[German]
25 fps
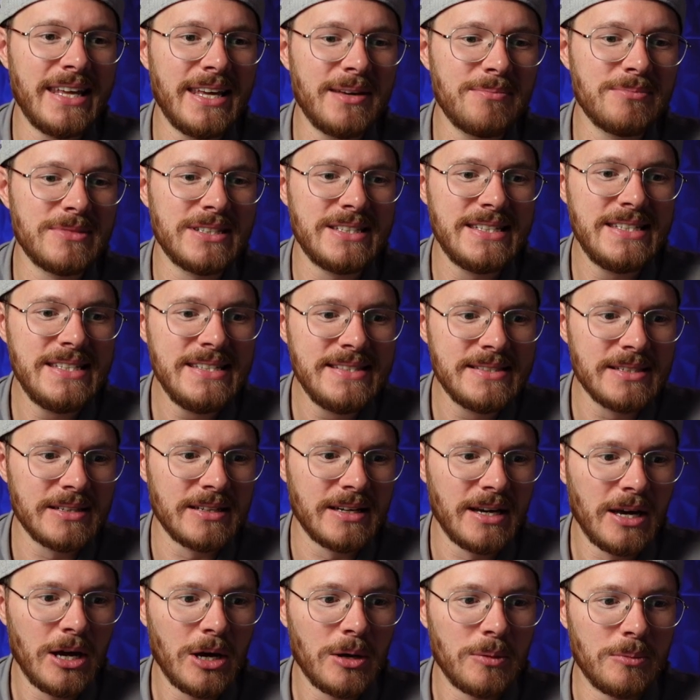eben
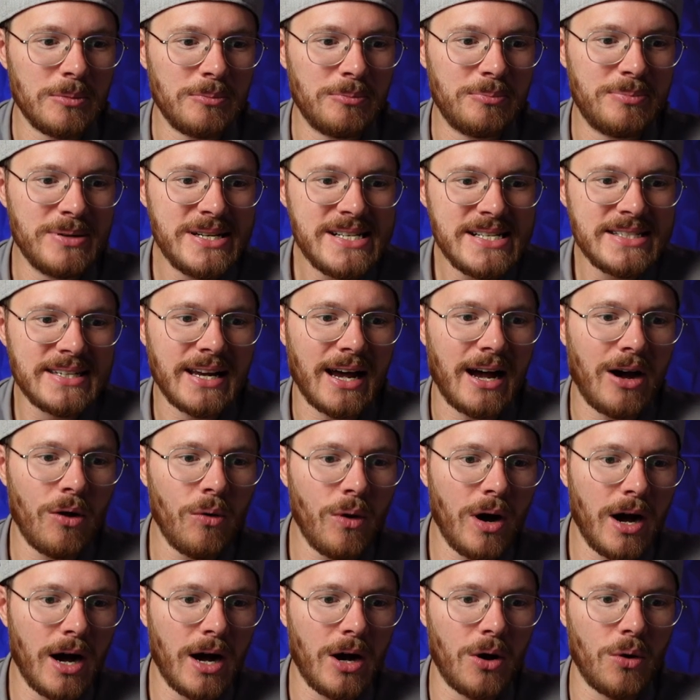diese
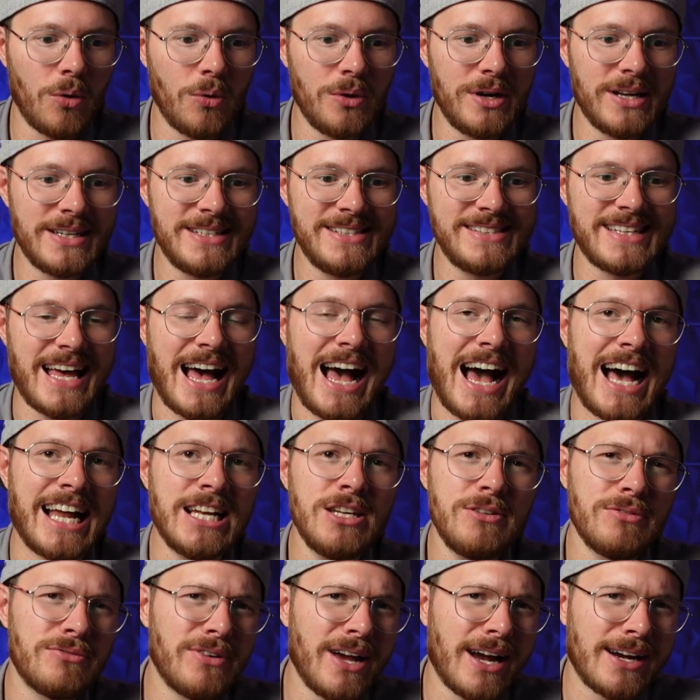Bildhauer oder diese
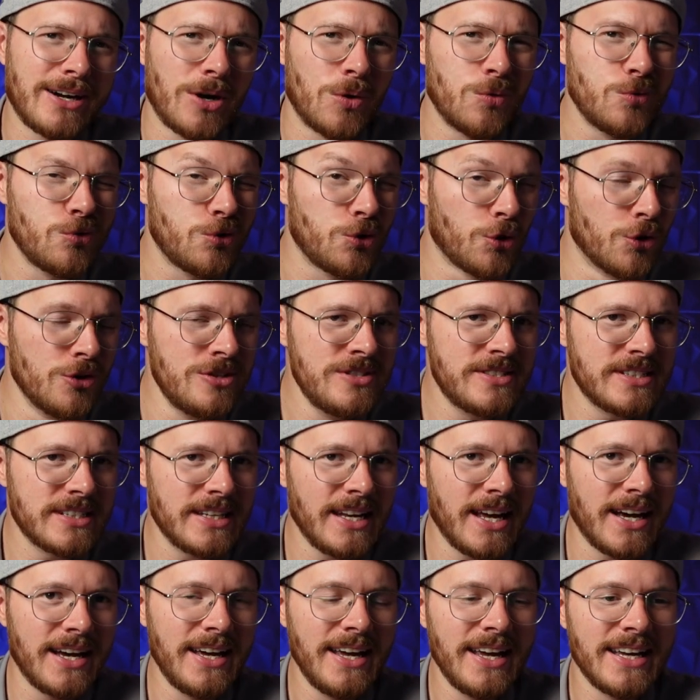Handwerker und
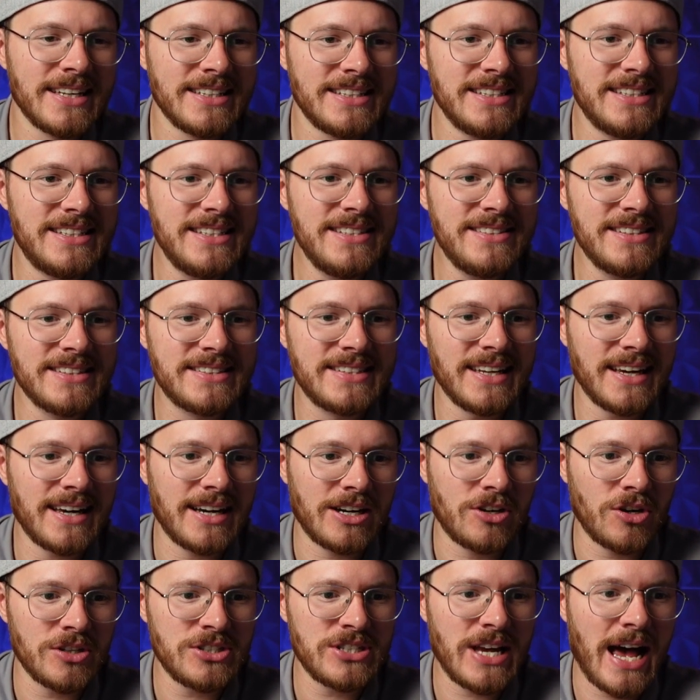Künstler, die diese
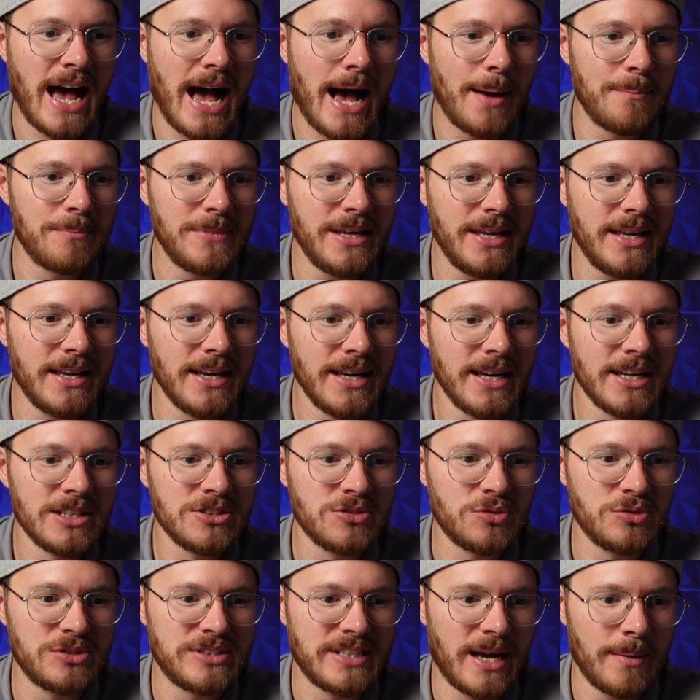Terrakotta-Armee
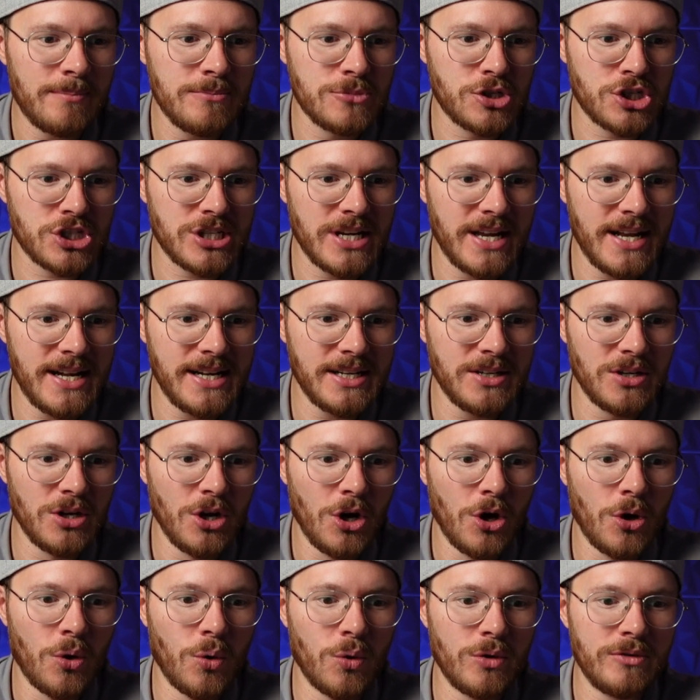zusammenstellen.
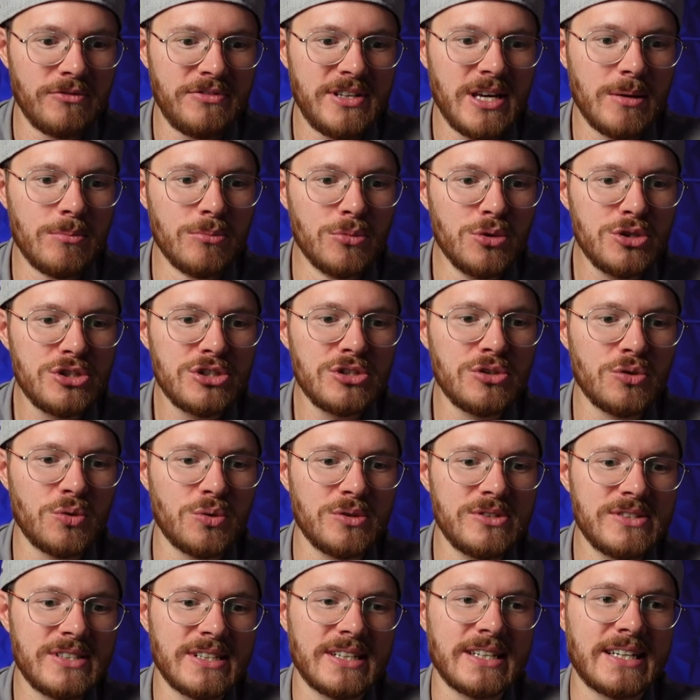Und wir müssen
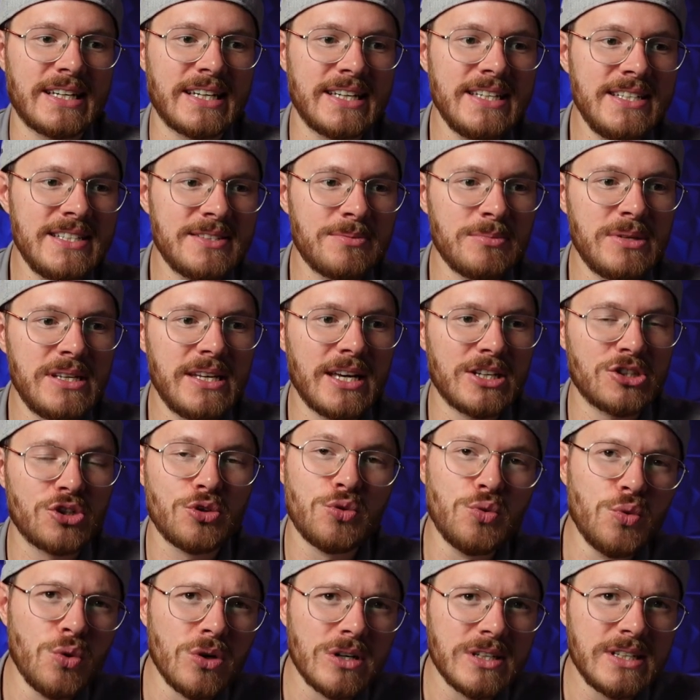unsere
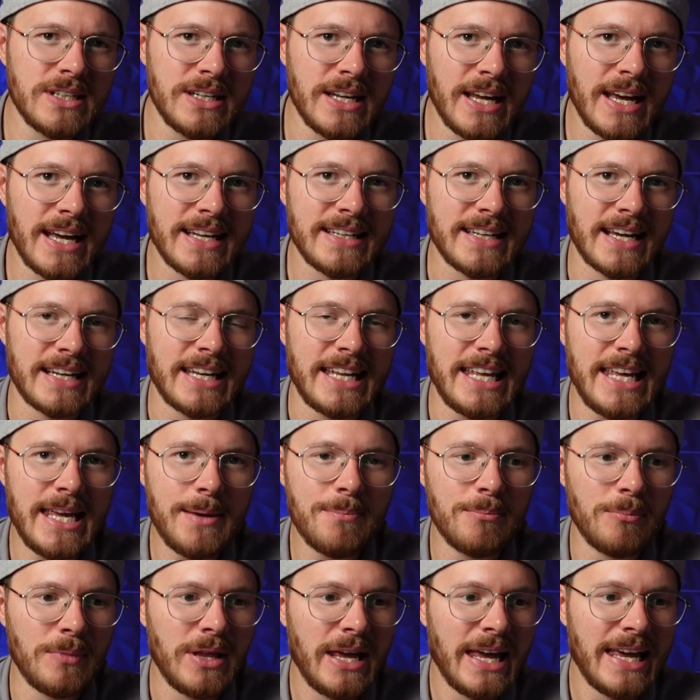Kriegsminiaturen dann
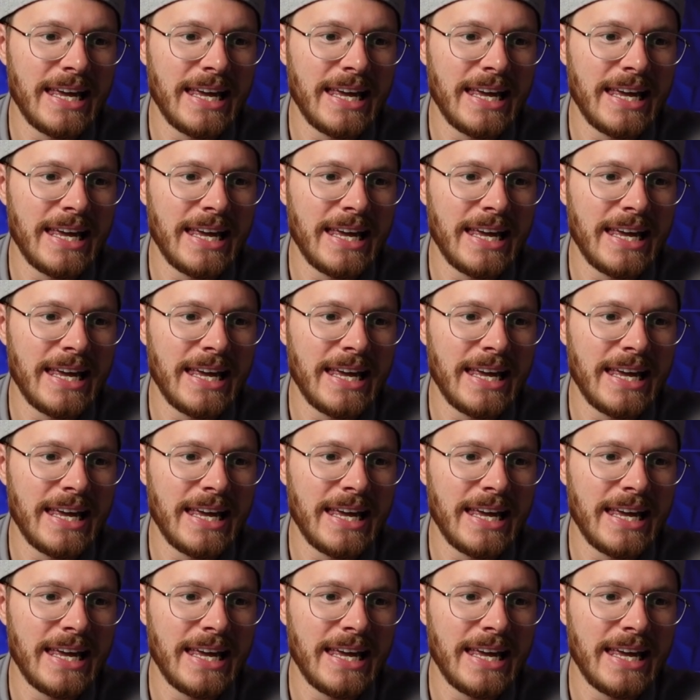eben